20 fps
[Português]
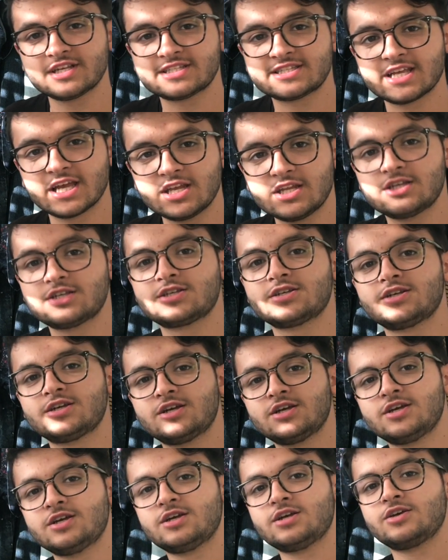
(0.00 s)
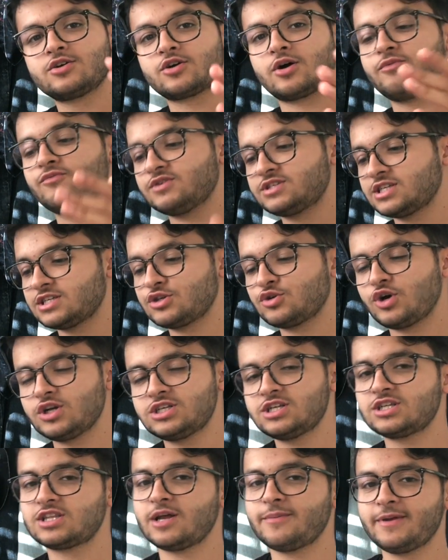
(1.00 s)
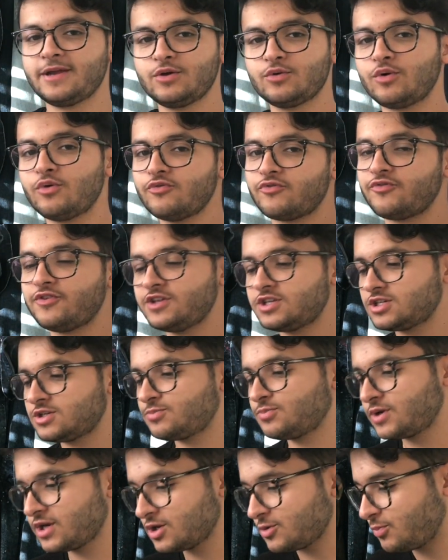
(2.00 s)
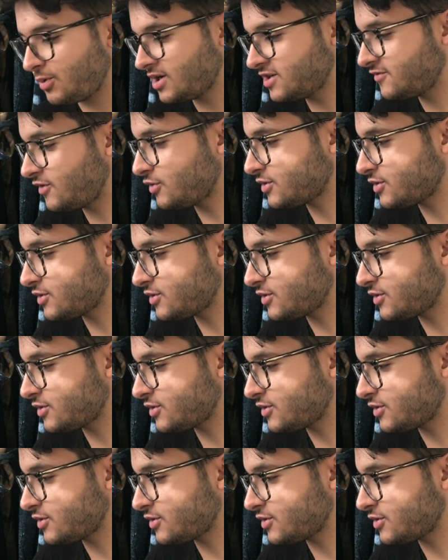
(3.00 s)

desse tênis, como vocês gostam, e também um on-fit, porque não pode